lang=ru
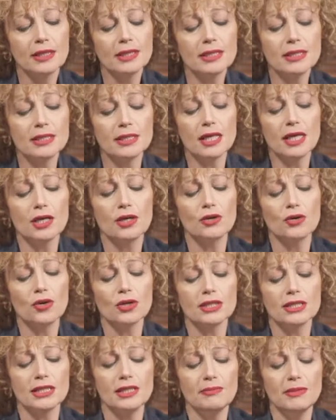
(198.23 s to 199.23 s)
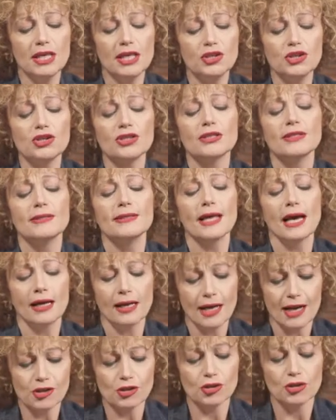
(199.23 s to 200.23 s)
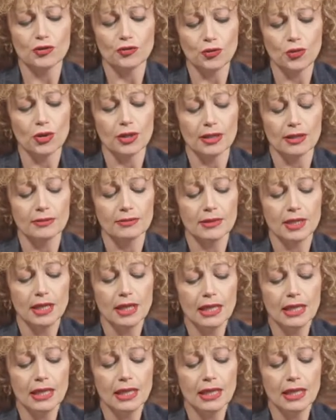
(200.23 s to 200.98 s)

Сей грозный меч накажет вора,